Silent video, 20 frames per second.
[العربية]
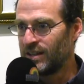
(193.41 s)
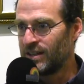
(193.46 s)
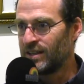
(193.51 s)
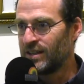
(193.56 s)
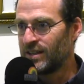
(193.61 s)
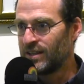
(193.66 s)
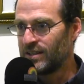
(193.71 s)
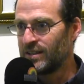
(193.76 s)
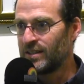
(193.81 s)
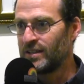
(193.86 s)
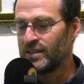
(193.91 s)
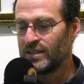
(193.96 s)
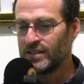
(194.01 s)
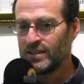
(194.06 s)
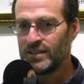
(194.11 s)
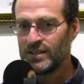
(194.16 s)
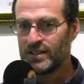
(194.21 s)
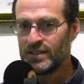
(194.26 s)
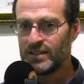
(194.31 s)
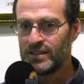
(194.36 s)

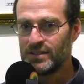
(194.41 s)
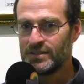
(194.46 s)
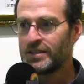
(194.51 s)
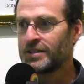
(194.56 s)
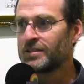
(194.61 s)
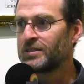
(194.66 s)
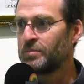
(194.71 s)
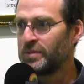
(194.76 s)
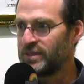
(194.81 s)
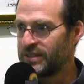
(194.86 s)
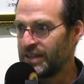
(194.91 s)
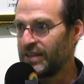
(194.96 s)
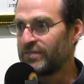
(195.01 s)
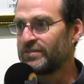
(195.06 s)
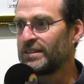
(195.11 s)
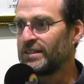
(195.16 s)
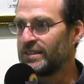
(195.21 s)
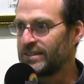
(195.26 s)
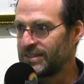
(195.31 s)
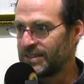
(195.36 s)
آه، درت
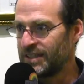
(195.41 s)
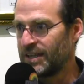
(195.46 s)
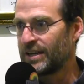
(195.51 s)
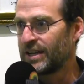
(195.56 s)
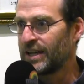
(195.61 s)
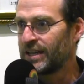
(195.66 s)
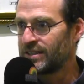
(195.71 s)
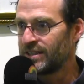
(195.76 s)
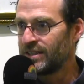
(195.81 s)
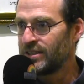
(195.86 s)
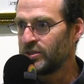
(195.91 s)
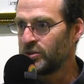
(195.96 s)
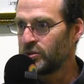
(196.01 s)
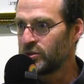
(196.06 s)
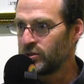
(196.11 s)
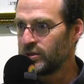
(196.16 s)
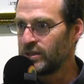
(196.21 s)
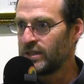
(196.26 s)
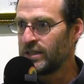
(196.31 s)
بزاف الزيارات اليهود